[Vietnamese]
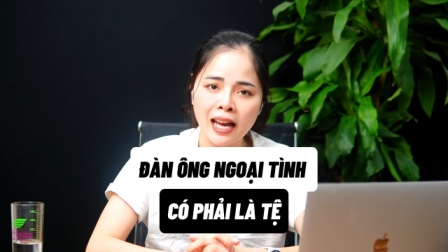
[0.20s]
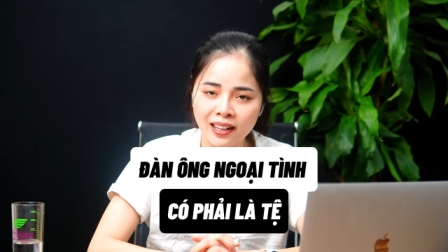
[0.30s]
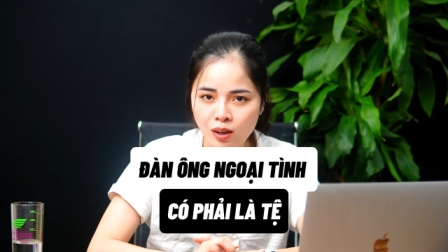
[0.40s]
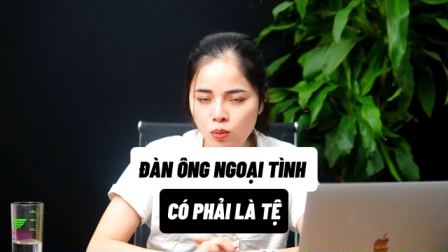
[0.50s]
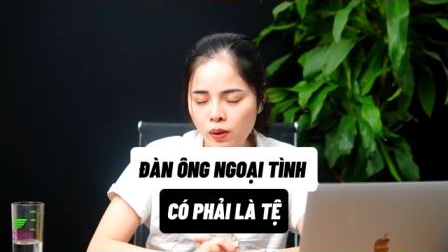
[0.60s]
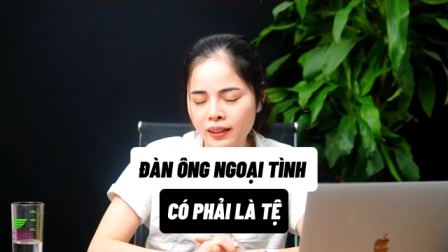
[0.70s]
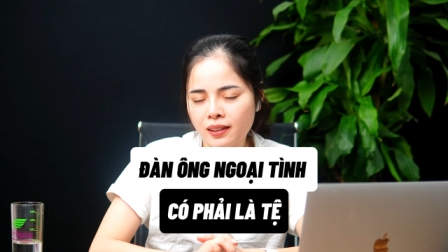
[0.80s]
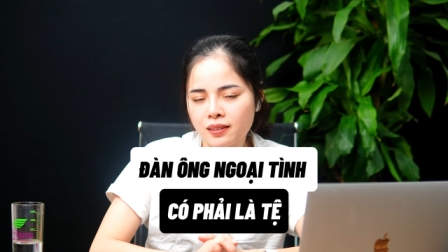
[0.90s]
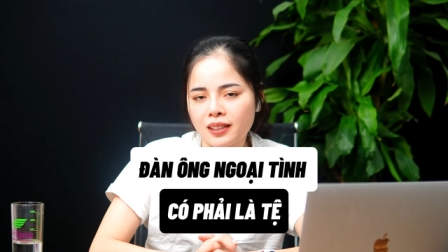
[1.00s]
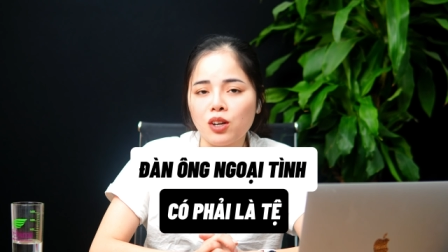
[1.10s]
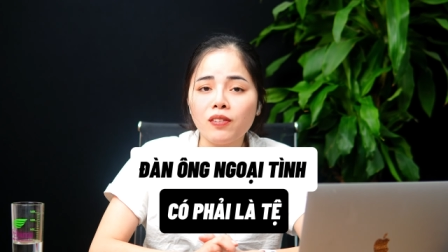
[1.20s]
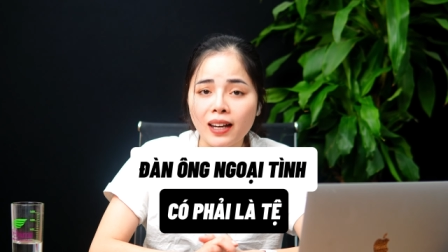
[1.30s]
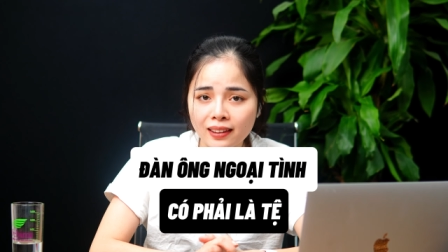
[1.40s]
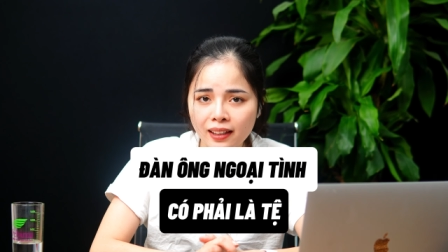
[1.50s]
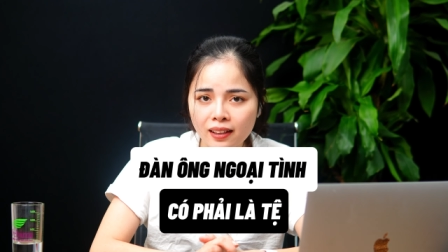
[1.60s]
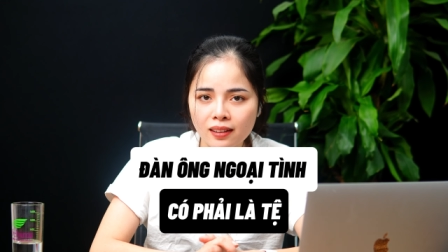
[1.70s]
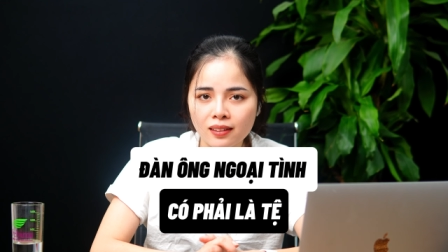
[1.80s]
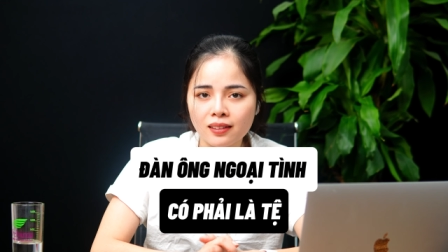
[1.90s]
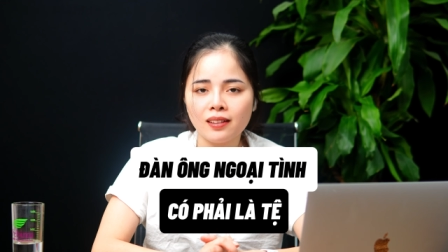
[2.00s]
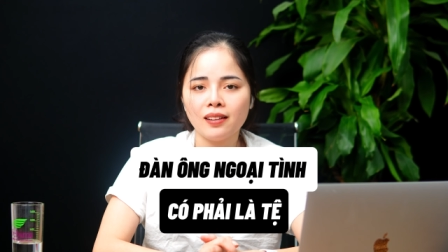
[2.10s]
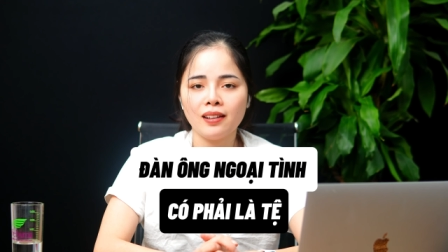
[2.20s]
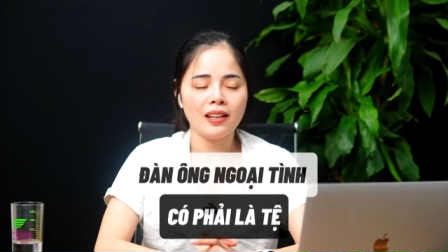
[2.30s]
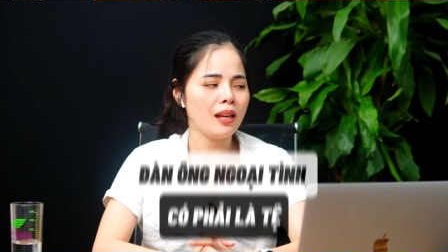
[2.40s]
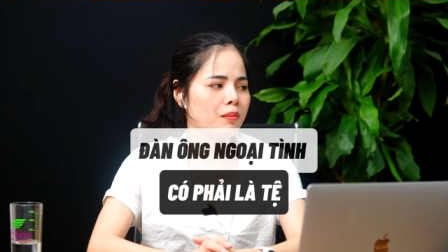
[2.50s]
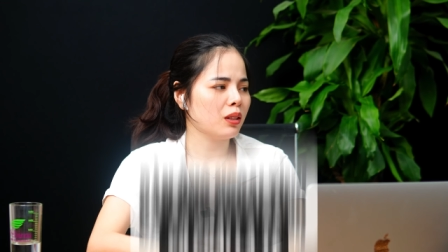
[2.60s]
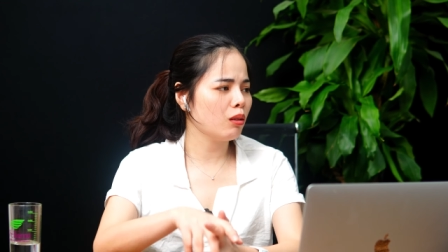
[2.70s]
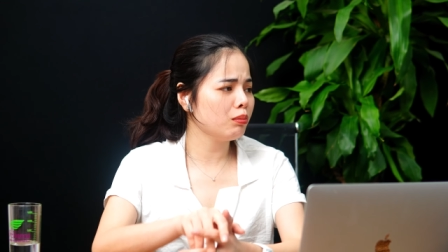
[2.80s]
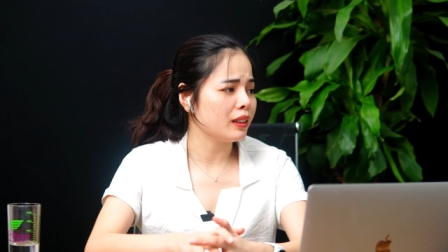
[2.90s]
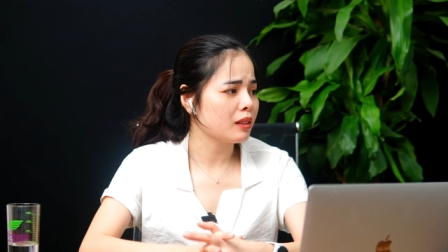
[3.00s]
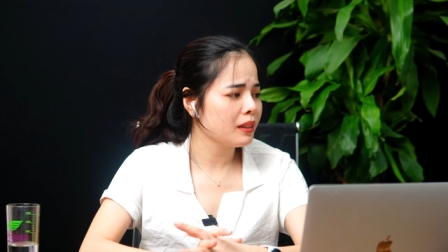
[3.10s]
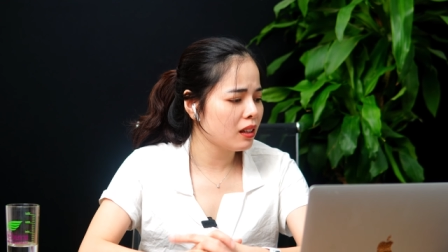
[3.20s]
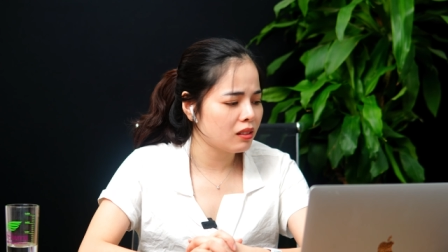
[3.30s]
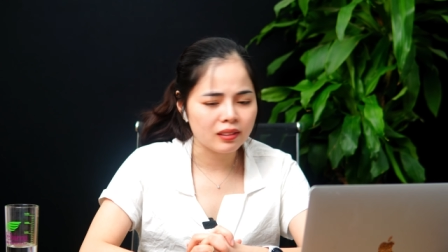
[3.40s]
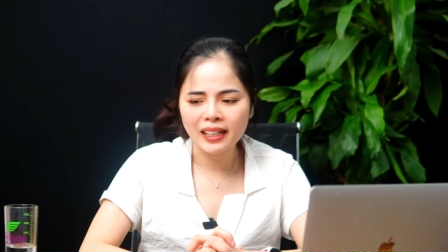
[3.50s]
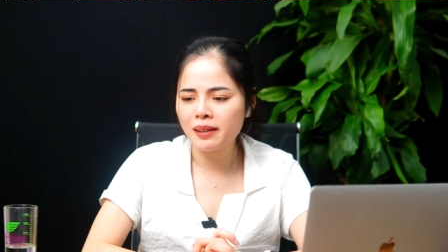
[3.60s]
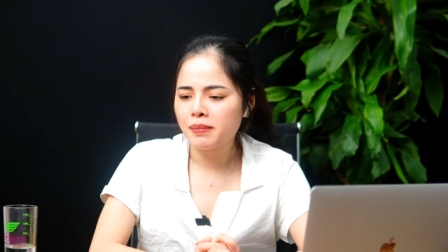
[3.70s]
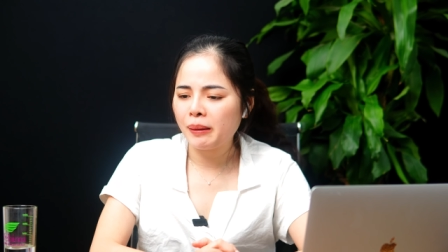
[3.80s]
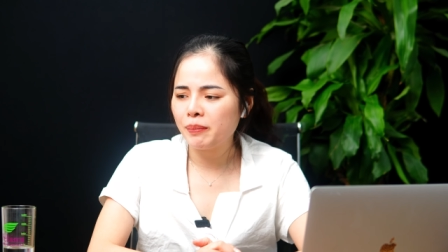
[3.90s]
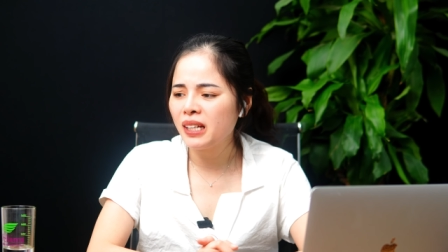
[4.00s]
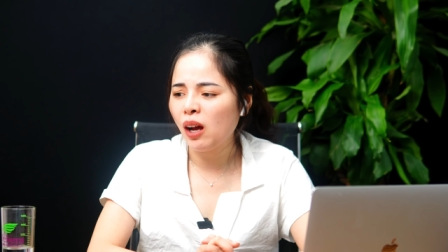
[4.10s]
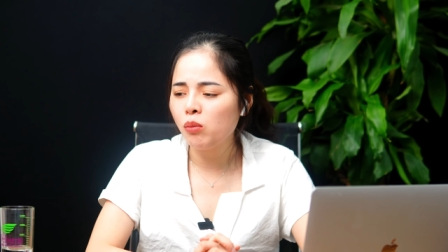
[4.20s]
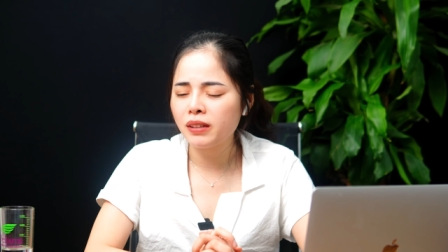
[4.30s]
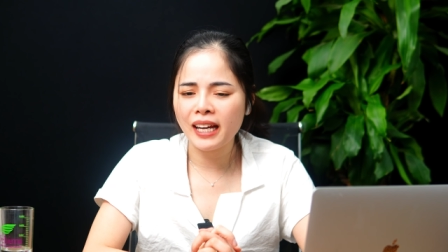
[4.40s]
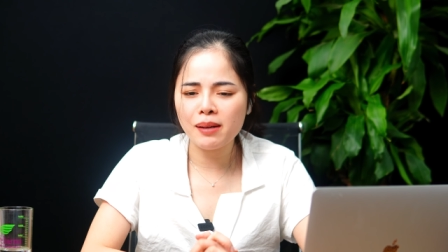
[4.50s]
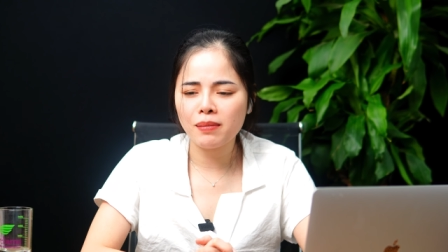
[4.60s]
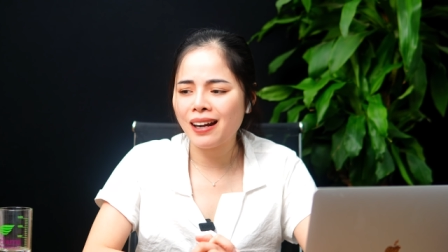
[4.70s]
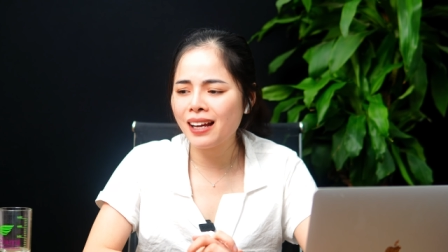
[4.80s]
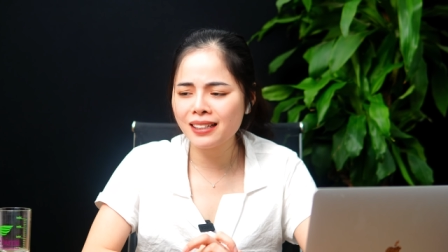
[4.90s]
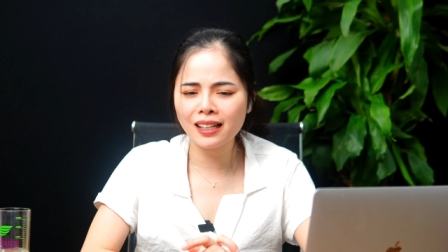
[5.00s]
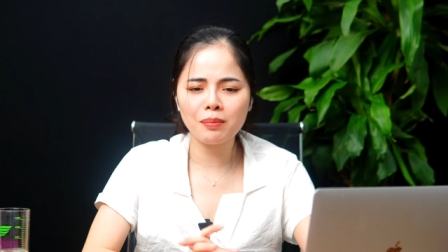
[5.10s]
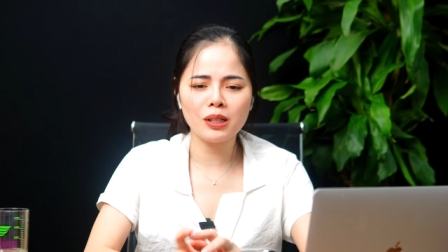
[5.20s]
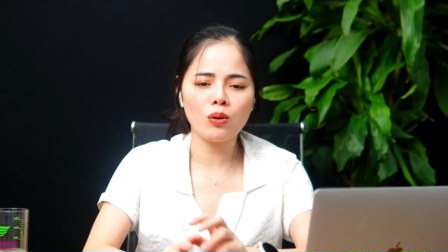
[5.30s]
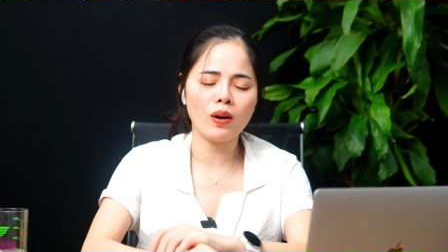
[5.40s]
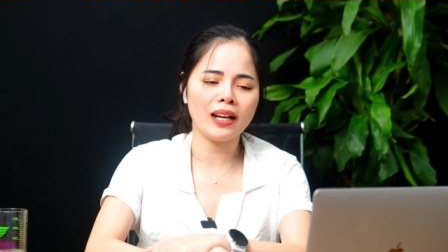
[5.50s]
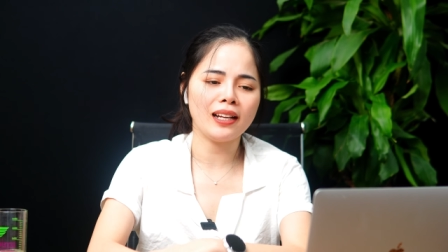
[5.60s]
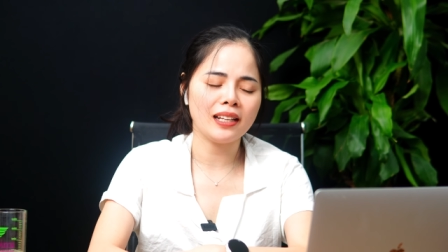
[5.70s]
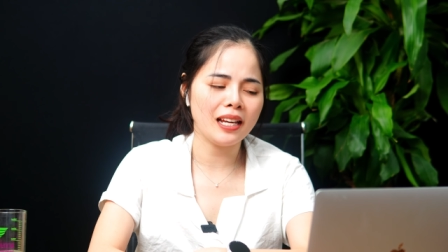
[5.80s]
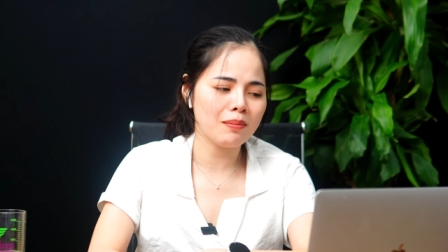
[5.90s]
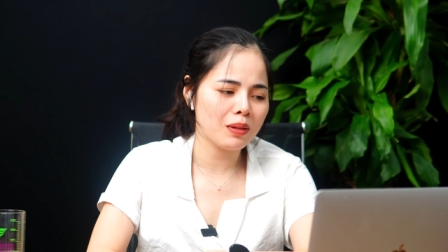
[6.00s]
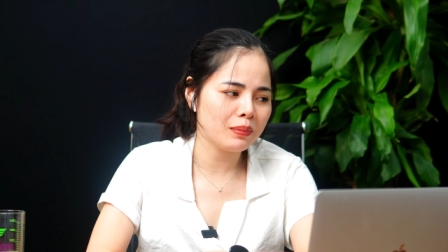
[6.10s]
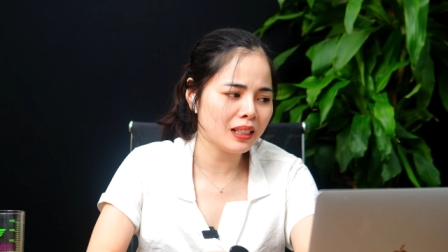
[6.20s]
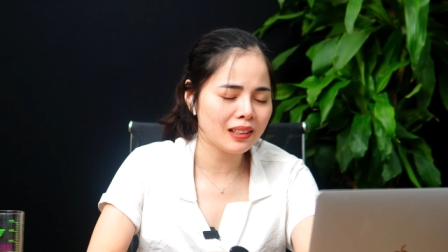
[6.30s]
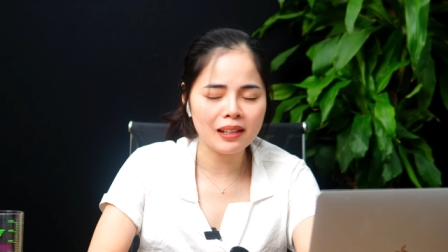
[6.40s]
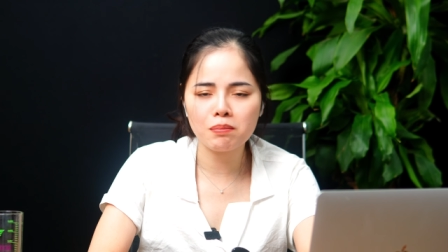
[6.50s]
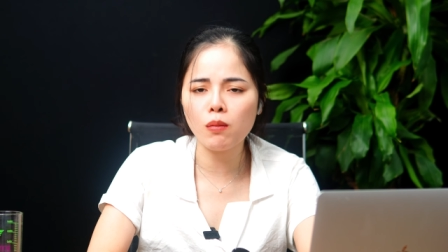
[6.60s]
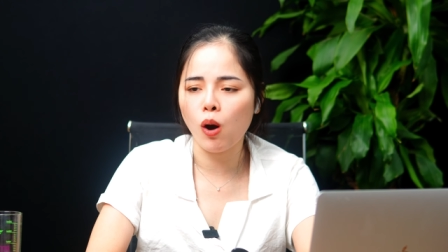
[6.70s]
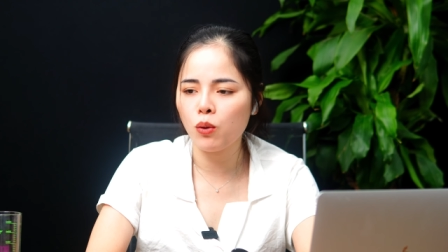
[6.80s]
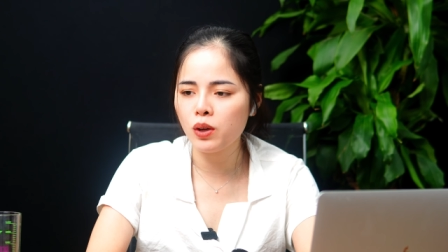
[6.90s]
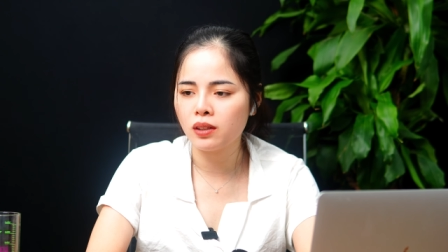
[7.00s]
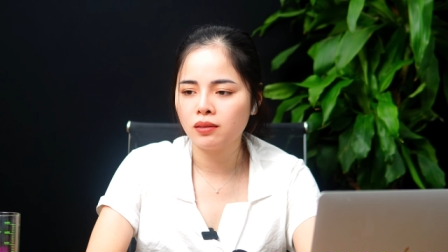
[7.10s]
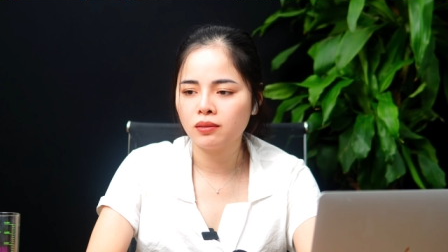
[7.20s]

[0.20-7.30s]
đàn ông ngoại tình thì có vẻ là tệ. Em không thể chấp nhận được. Em mà biết ông nhà em mà lăng nhăng bên ngoài, em mà biết là em bỏ luôn.